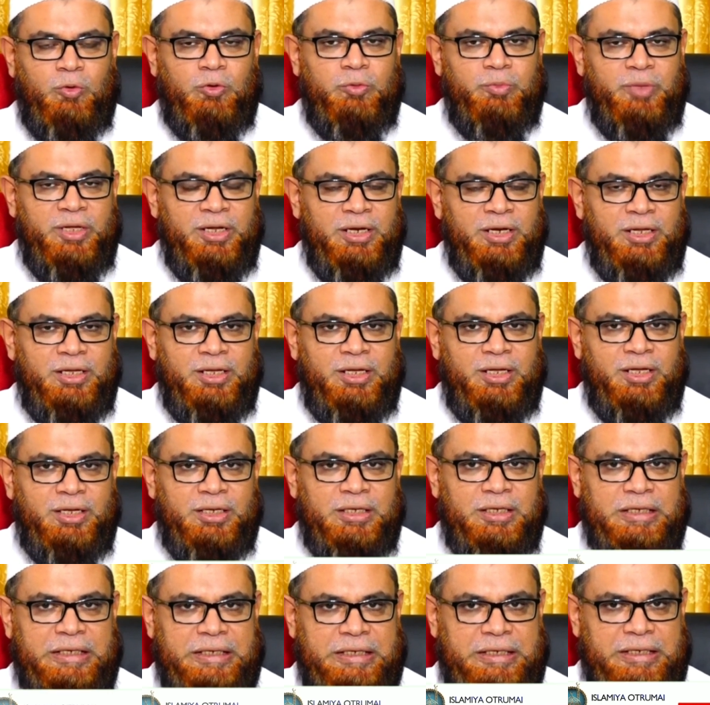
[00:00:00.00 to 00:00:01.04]
உண்மையிலேயே
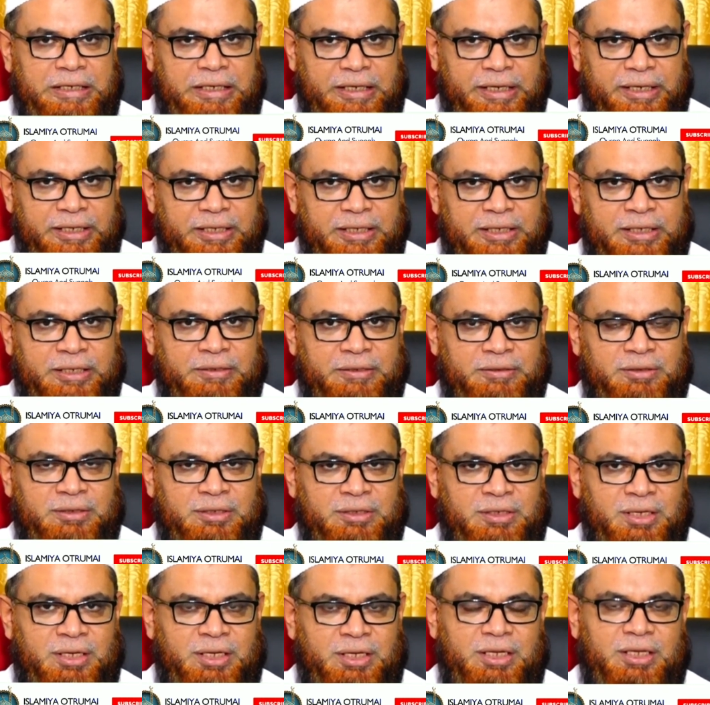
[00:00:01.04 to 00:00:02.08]
இன்றைக்கு
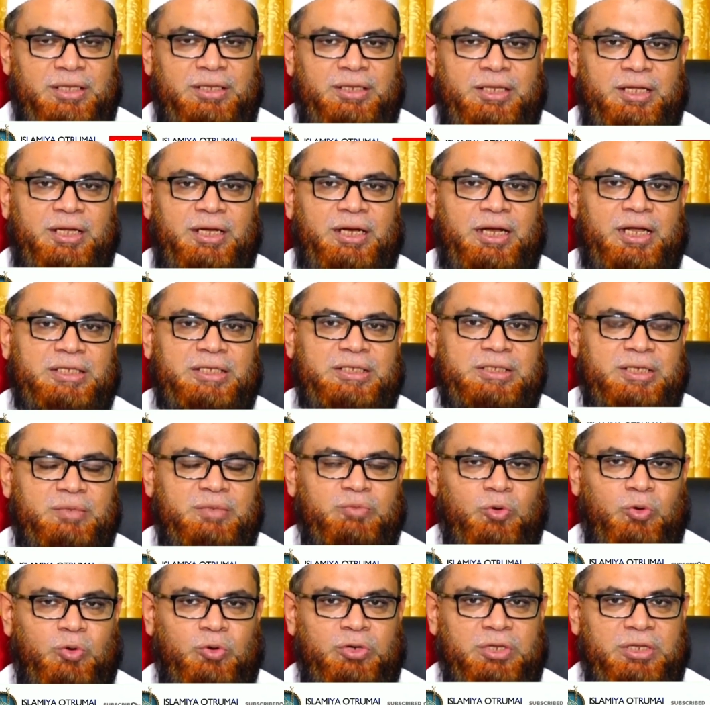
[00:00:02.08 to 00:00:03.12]
இந்த
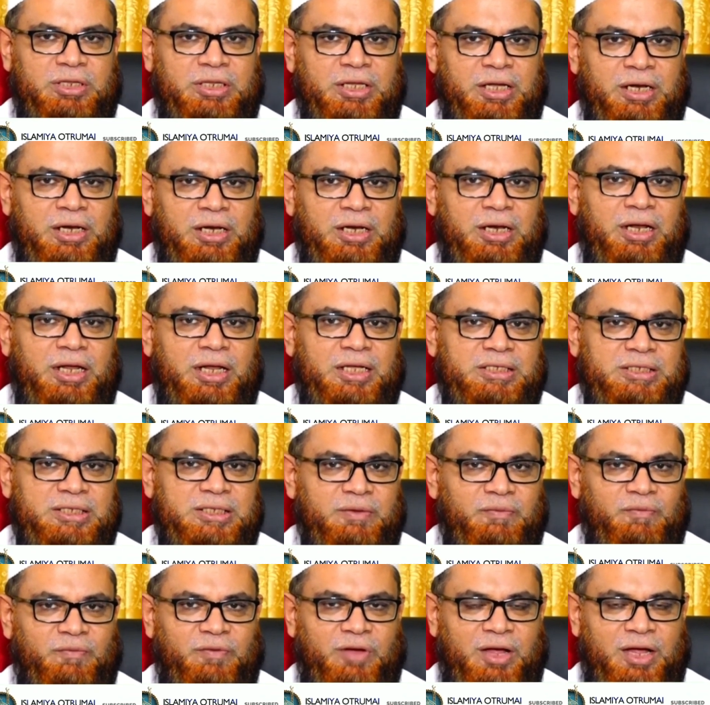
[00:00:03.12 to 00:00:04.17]
லஞ்சம் கொடுத்தல்
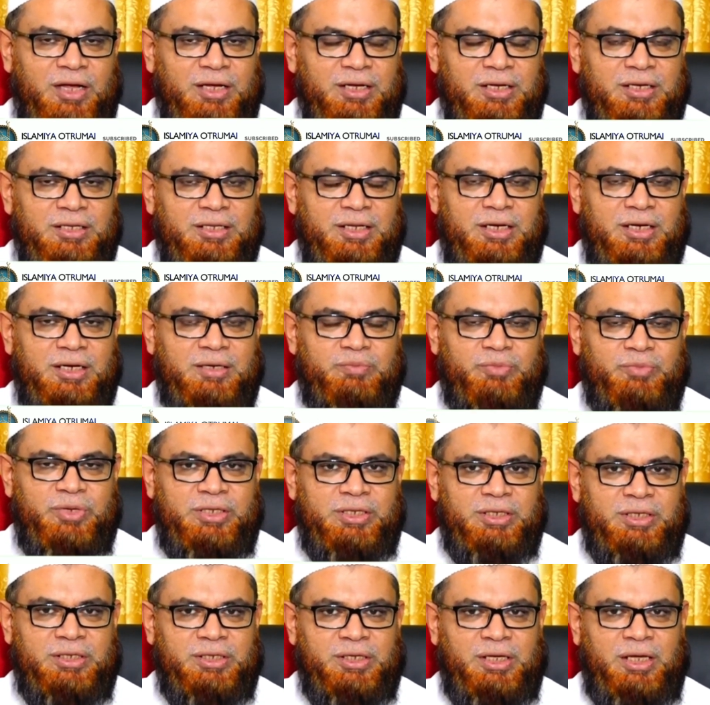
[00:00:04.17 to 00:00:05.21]
லஞ்சம் வாங்குதல்
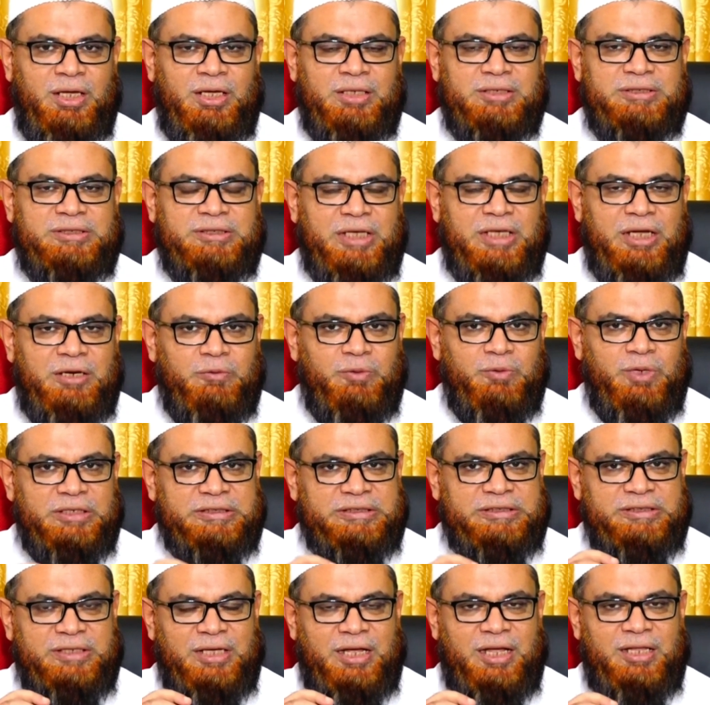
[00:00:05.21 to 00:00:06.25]
என்பது சர்வ
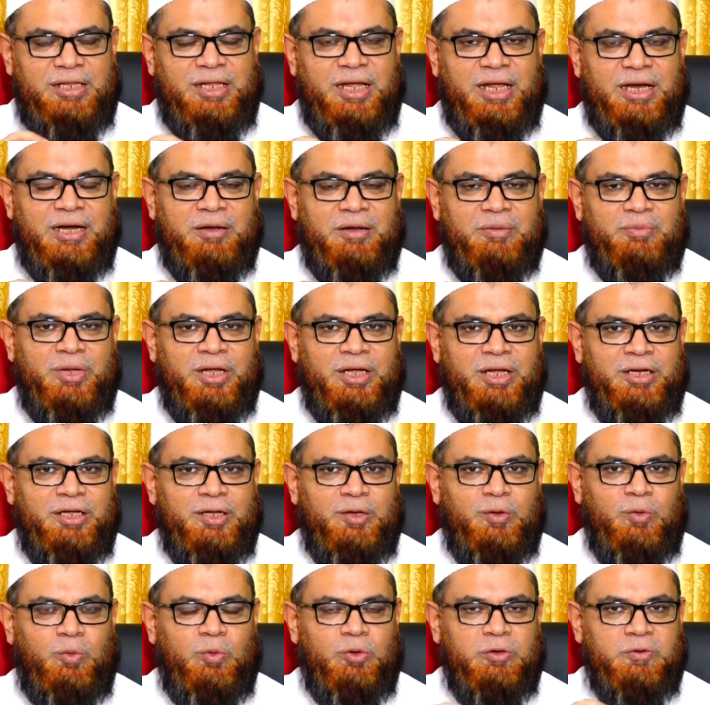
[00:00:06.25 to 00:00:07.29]
சாதாரணமான
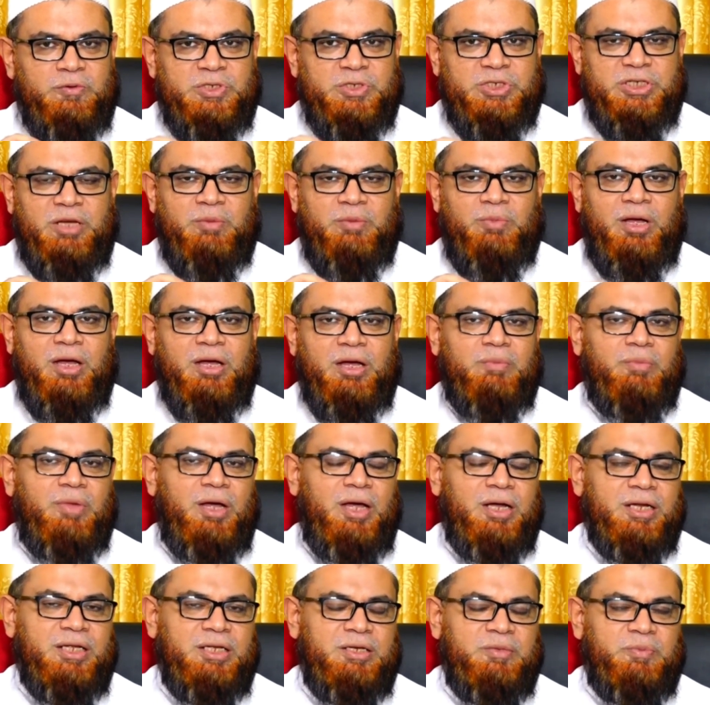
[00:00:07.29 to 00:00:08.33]
ஒரு விஷயமாக
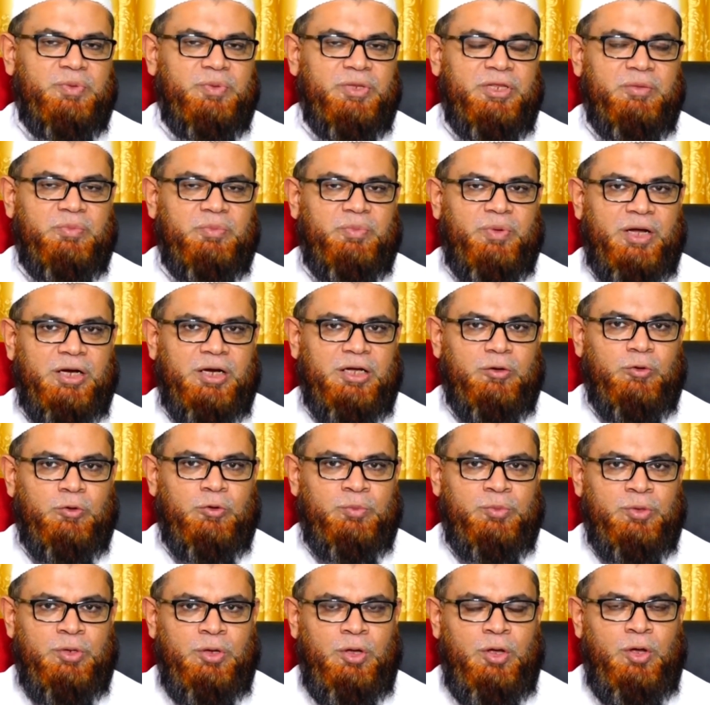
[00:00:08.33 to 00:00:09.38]
மாறியிருப்பதை
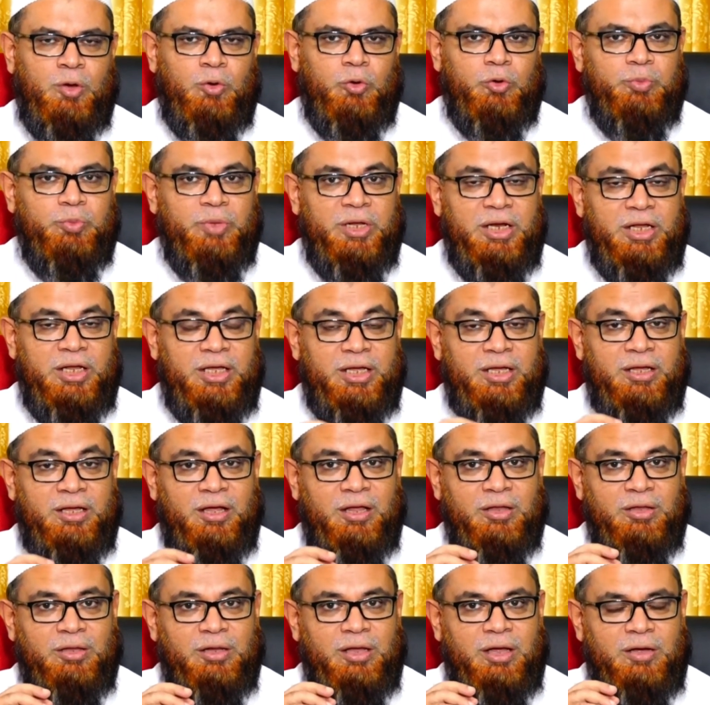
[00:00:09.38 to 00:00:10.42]
பார்க்கிறோம் உண்மையிலேயே
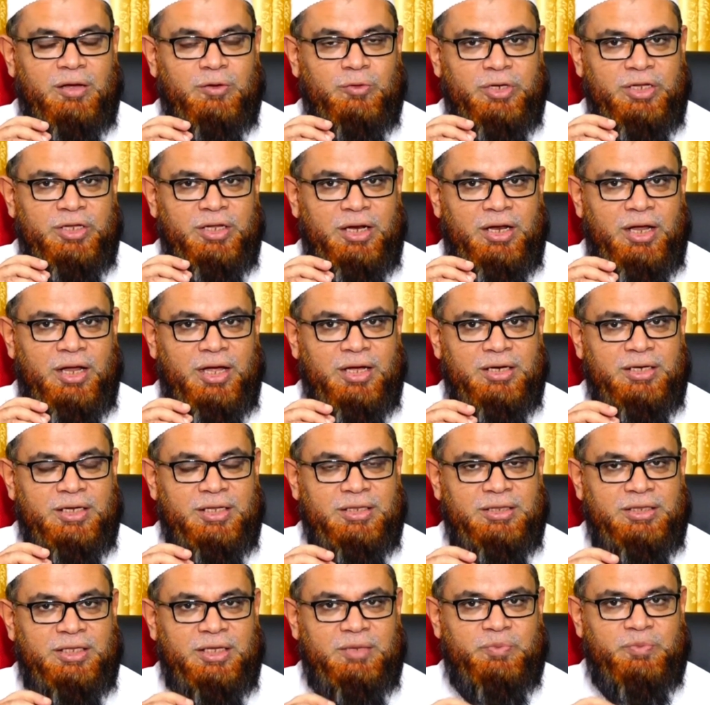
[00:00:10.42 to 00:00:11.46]
அல்லாஹுடைய
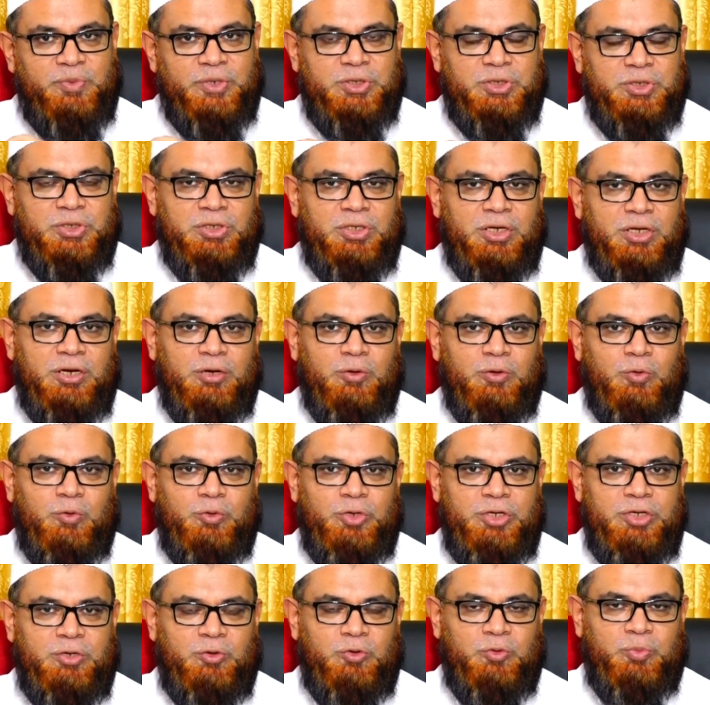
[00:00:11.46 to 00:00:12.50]
லானத்தை
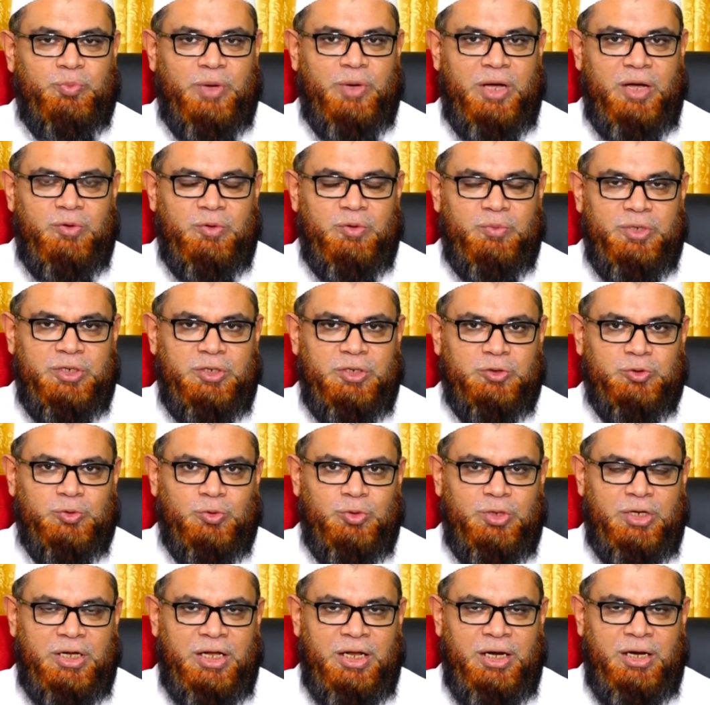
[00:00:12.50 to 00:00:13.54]
பெற்றுத்தரக்கூடிய ஒரு பாவம் என்று
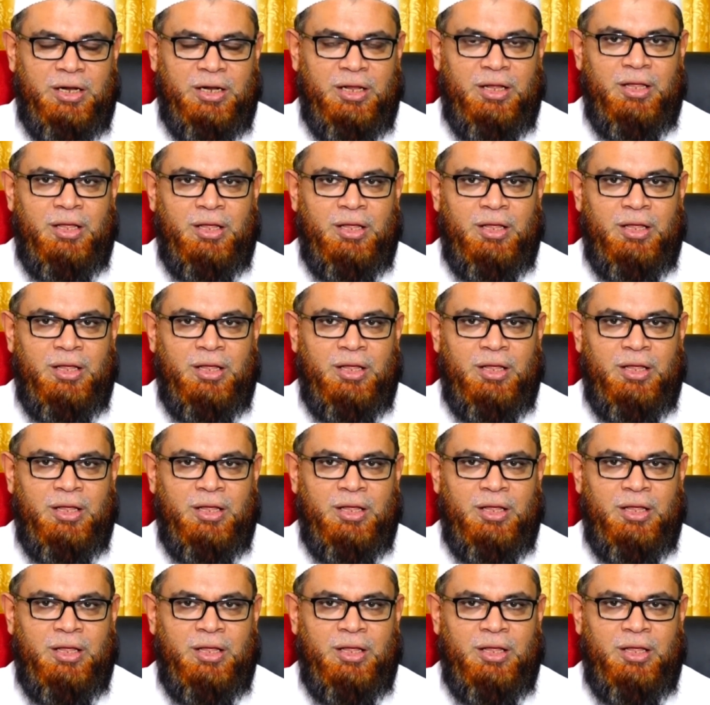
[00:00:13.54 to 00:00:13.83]
சொன்னால்